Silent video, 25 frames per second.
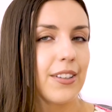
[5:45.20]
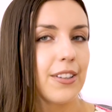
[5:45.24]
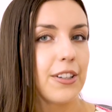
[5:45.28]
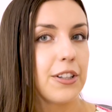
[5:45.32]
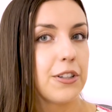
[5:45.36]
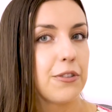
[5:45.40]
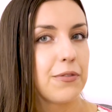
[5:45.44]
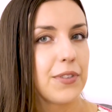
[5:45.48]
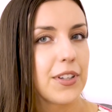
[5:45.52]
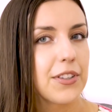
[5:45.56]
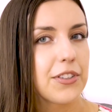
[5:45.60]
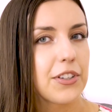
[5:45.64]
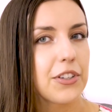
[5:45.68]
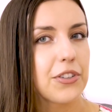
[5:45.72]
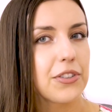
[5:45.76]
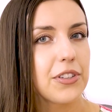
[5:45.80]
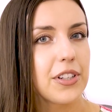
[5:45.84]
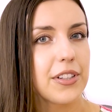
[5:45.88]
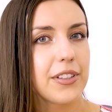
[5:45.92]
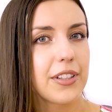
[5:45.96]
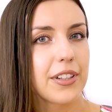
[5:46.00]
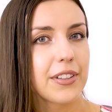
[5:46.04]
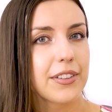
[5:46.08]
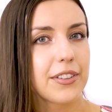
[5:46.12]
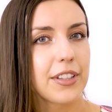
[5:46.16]
E, więc
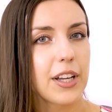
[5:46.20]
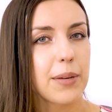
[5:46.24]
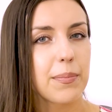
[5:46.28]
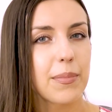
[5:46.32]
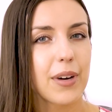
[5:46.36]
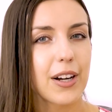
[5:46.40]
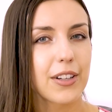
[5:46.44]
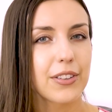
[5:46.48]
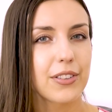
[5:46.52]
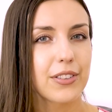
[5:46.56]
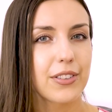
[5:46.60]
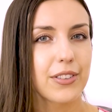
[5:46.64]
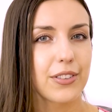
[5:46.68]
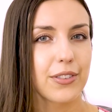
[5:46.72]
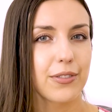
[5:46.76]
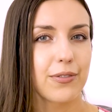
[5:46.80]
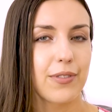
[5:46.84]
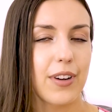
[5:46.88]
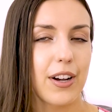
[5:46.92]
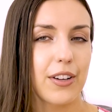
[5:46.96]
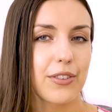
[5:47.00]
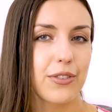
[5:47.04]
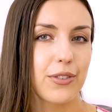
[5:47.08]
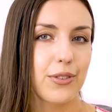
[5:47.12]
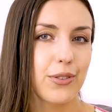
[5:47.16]
jeśli ten temat
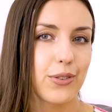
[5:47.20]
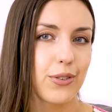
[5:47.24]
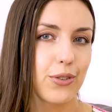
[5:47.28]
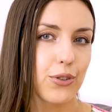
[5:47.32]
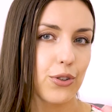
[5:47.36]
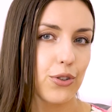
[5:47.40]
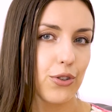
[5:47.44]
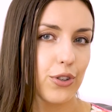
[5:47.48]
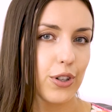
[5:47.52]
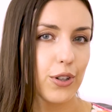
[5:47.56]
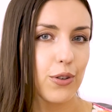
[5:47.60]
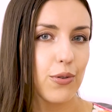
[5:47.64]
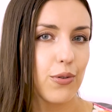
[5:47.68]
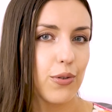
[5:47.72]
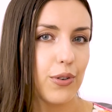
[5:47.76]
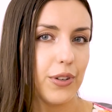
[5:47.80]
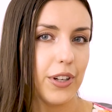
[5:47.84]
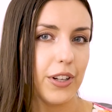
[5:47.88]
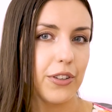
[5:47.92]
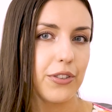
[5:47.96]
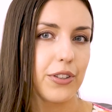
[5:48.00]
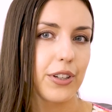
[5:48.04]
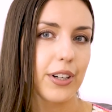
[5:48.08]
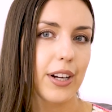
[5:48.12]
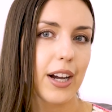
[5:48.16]
Was
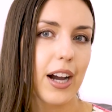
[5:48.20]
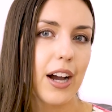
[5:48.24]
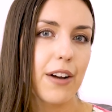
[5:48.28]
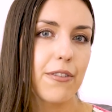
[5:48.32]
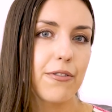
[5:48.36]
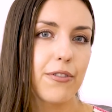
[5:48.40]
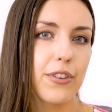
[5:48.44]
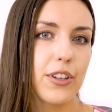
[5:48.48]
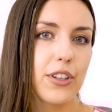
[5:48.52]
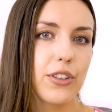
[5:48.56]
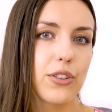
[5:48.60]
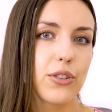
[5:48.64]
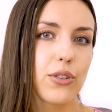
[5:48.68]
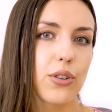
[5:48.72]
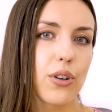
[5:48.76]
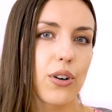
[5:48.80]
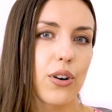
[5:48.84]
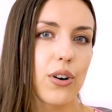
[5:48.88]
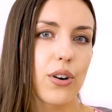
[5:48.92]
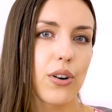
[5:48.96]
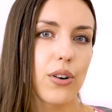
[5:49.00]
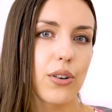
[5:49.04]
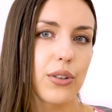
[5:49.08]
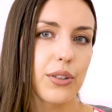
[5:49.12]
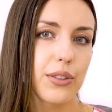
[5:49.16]
szczególnie ciekawi,
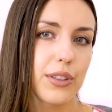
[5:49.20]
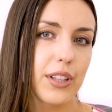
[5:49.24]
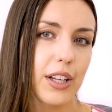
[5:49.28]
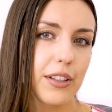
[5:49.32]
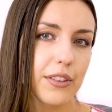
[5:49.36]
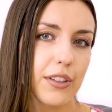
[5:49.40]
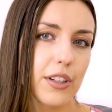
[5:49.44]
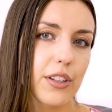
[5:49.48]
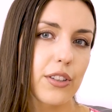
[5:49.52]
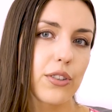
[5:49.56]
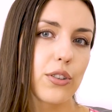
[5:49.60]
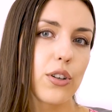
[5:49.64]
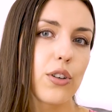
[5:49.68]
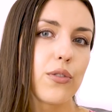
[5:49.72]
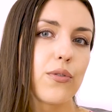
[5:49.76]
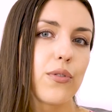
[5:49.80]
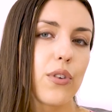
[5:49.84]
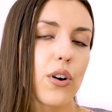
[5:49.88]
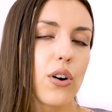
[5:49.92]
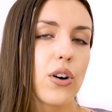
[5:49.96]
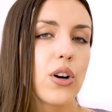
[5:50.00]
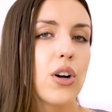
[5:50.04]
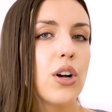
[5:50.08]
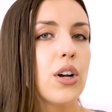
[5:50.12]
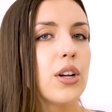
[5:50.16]
to
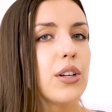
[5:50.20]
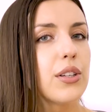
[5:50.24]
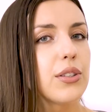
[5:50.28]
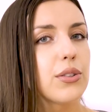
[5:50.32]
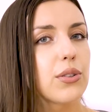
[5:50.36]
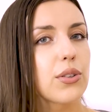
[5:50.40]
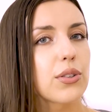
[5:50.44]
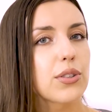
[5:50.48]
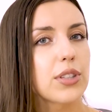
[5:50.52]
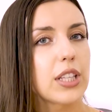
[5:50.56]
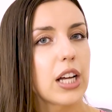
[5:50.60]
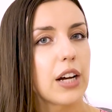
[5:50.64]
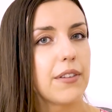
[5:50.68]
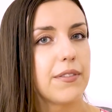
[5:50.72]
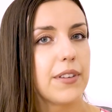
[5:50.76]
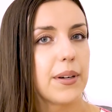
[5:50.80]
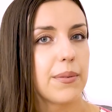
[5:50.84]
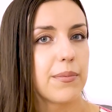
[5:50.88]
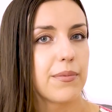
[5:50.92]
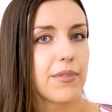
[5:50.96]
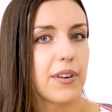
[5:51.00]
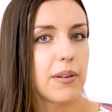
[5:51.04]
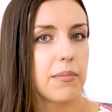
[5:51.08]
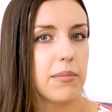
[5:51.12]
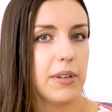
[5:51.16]
standardowo
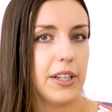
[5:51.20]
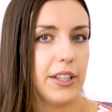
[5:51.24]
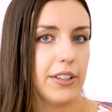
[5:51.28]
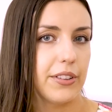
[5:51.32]
zostawiam Wam